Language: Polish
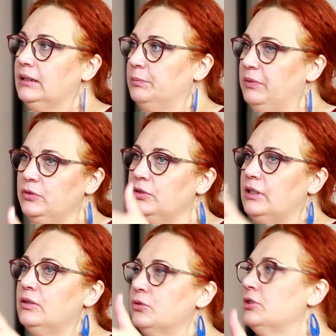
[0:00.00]
Na pewno
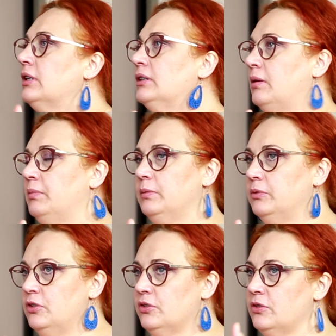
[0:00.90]
na różnych etapach,
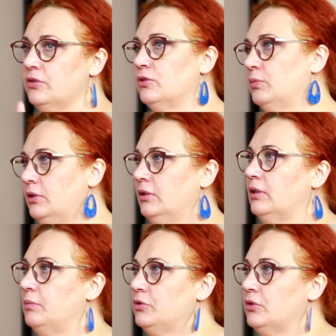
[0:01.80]
bo nie sądzę, żeby
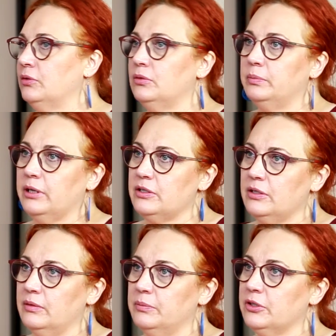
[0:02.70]
tylko na początku
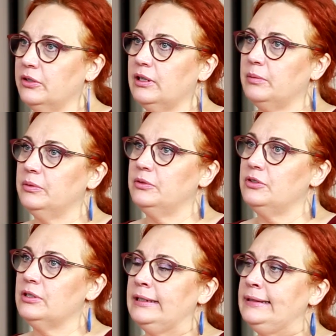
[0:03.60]
pracy
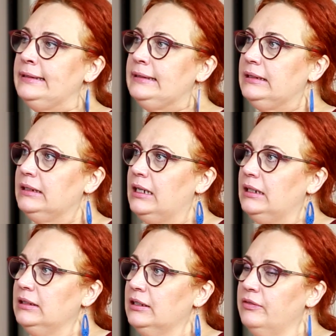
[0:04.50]
psychoterapeutycznej,
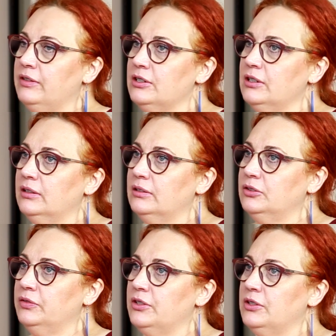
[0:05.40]
ale takie ważne
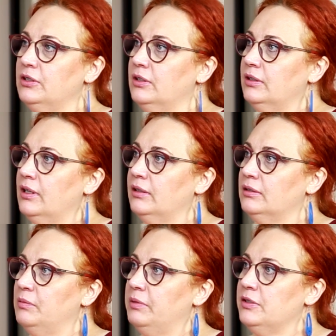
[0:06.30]
doświadczenie dla,
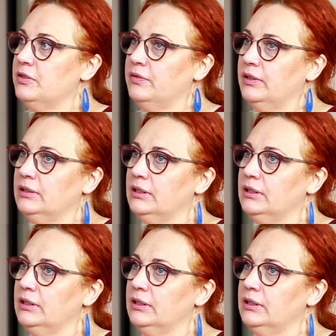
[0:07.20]
dla Państwa,